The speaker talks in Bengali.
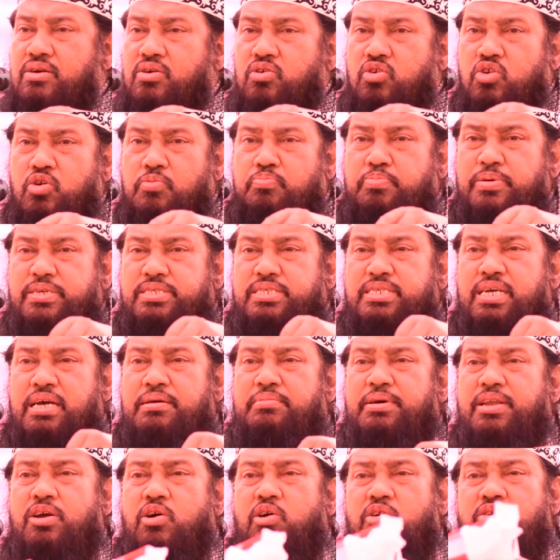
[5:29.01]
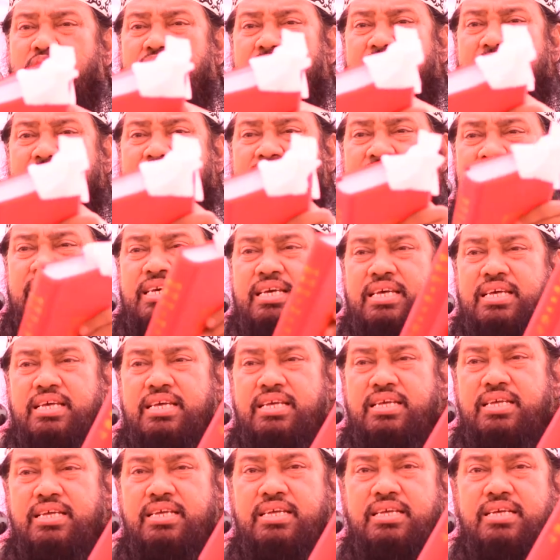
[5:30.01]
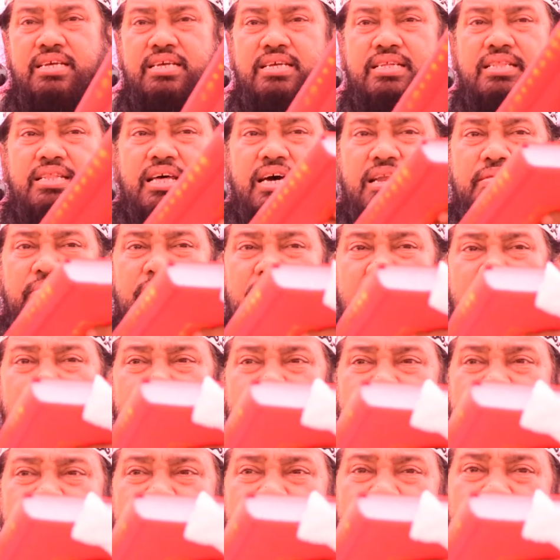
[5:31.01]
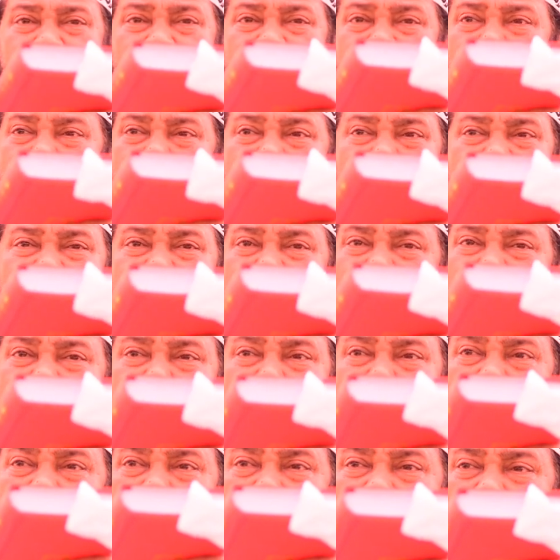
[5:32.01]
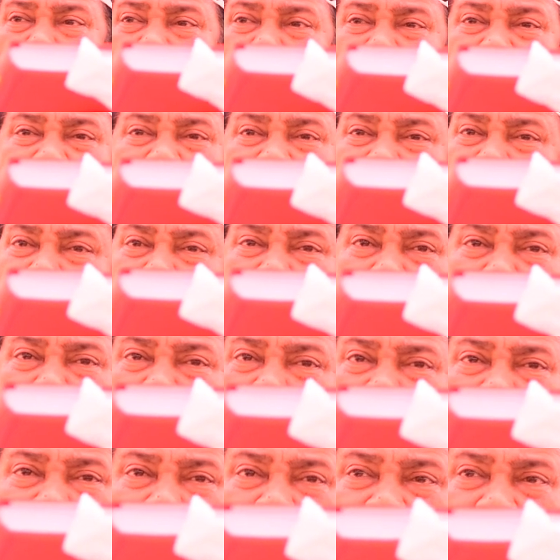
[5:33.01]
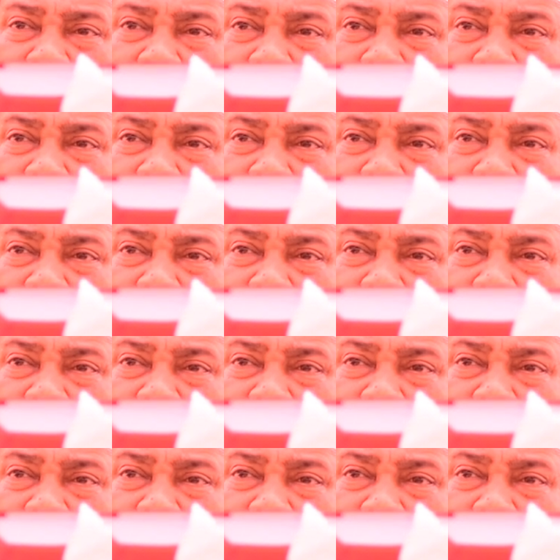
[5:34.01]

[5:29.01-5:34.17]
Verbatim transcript: কোনো পীর সাহেবের ঘটনা আছে তার মানে পীর সাহেবের ঘটনা আলোচনা করলে থাকতে পারবেন না